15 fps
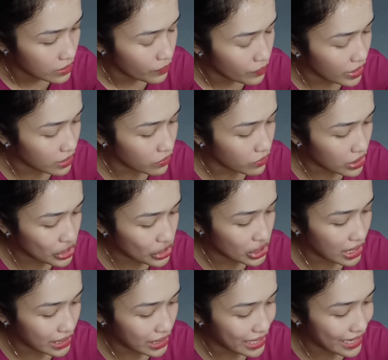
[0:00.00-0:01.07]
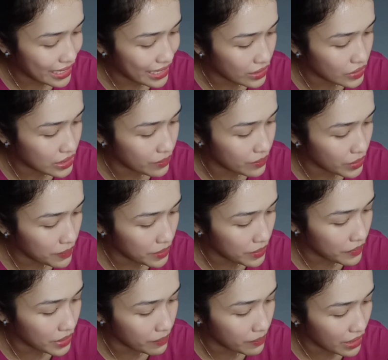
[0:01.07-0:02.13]
pwede mo rin siyang ihalo sa BB
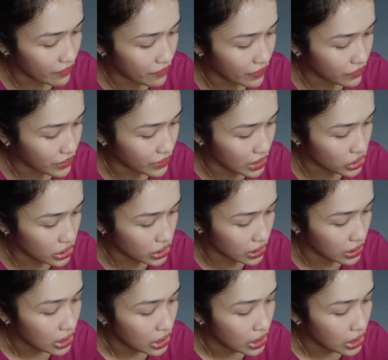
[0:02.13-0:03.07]
cream and foundation.